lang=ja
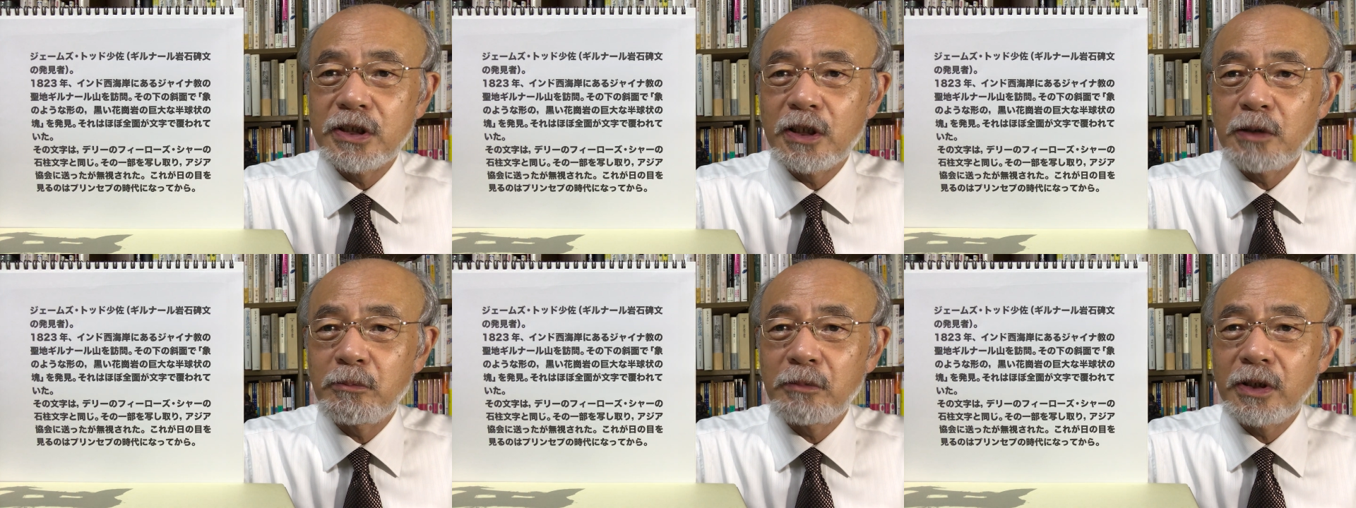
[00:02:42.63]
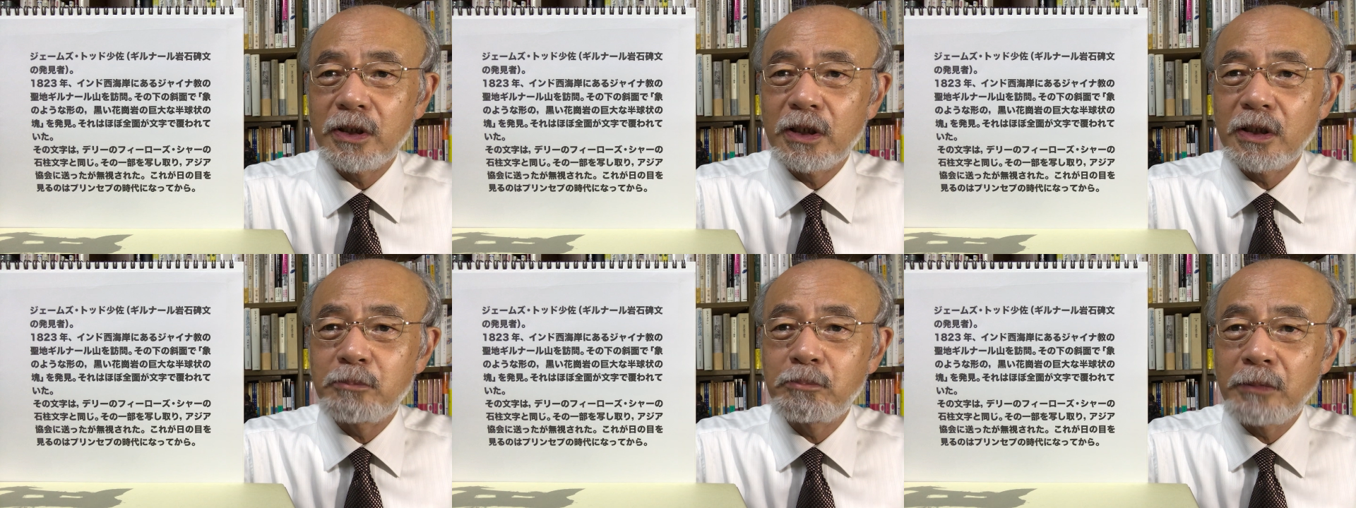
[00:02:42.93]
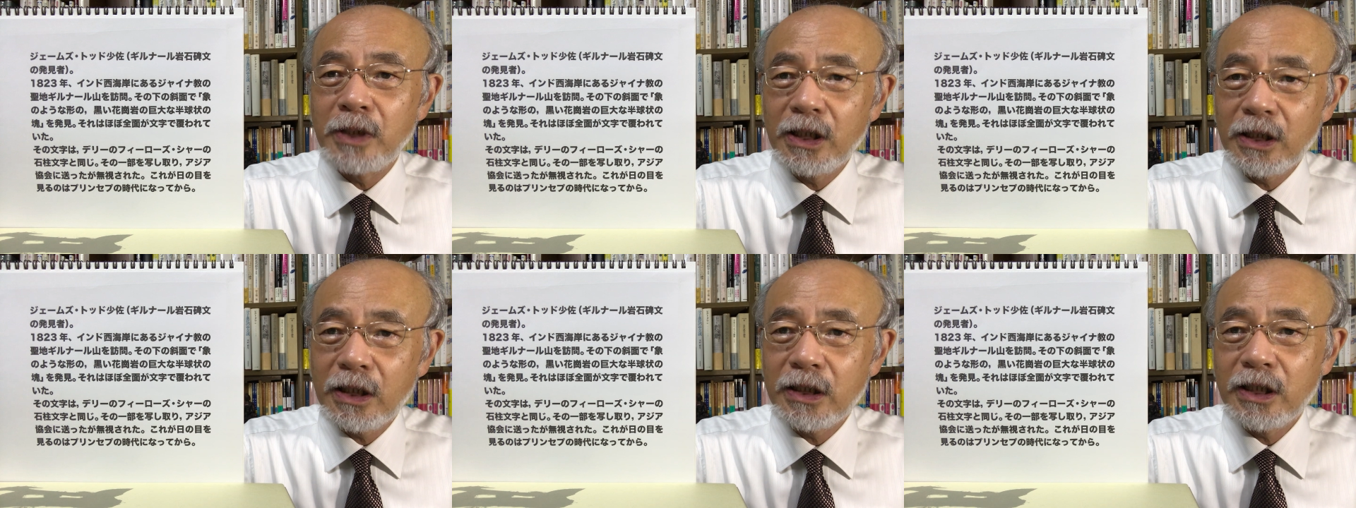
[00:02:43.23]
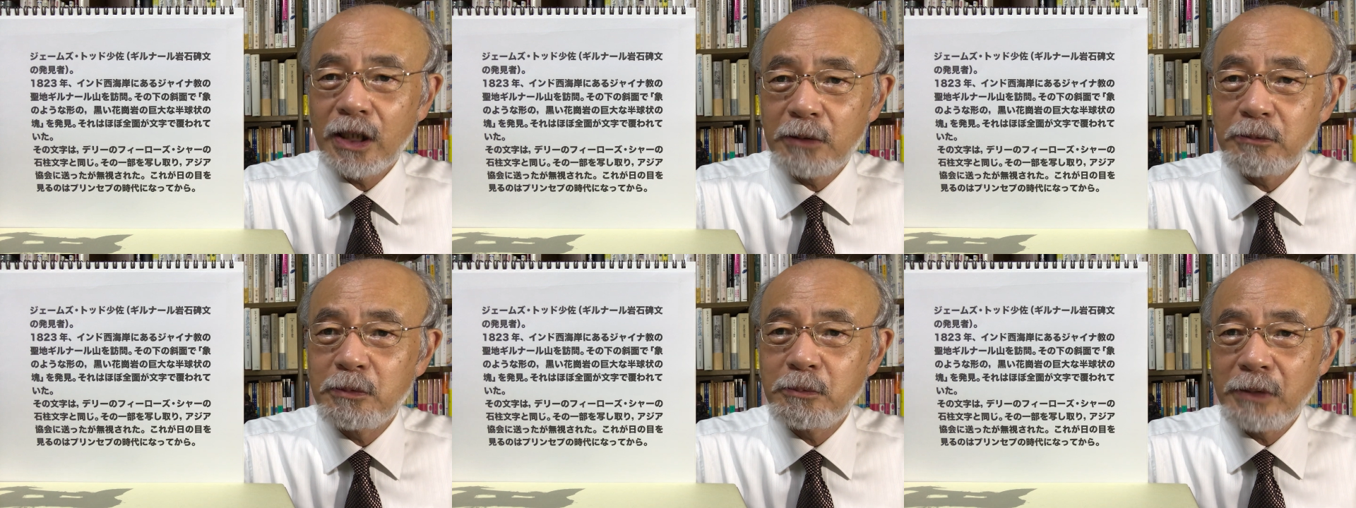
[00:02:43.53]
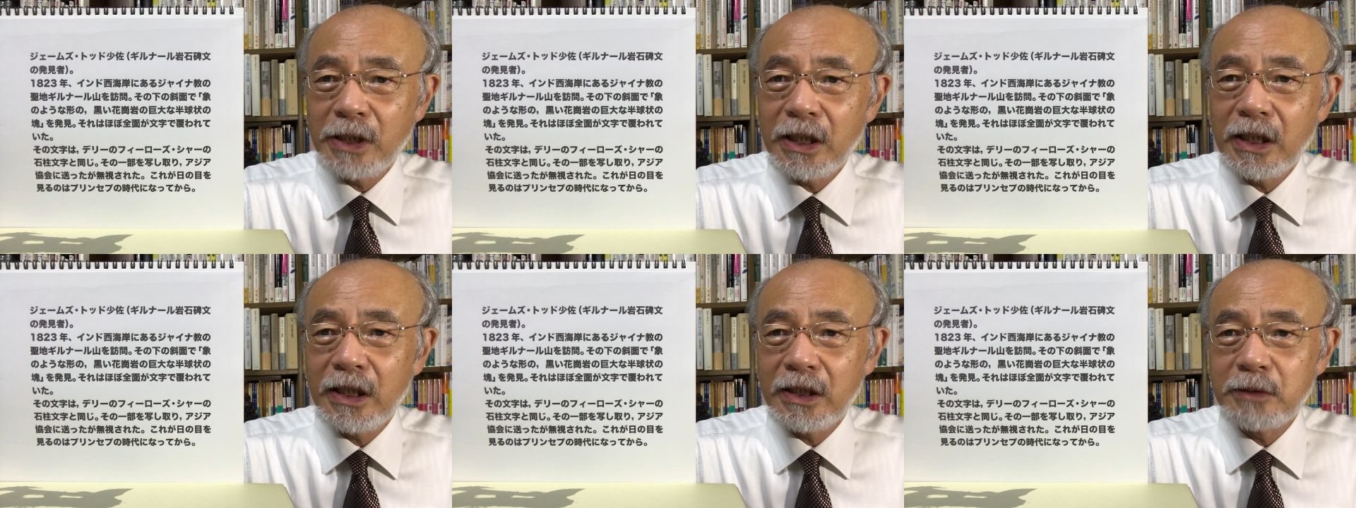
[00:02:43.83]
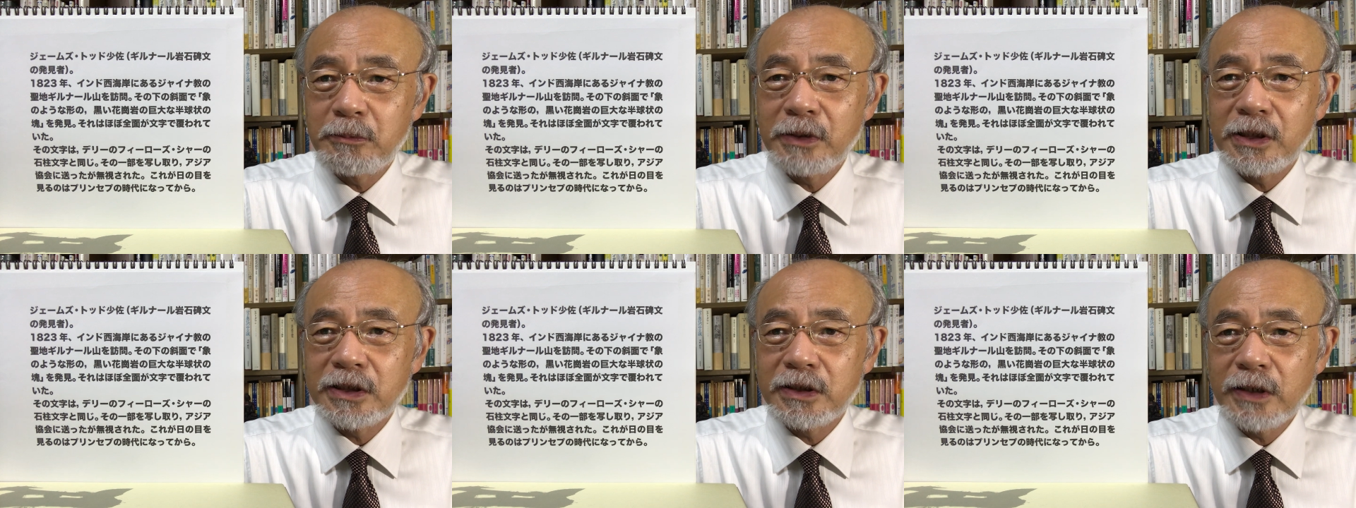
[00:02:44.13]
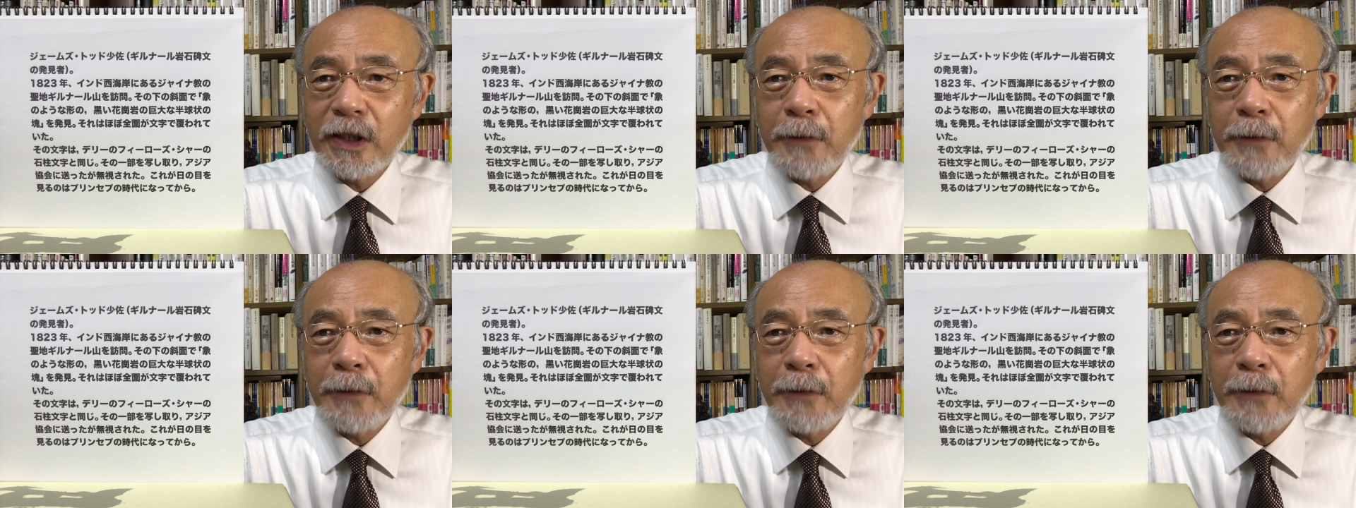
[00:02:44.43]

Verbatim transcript: ななねんまでまだだいぶ間があります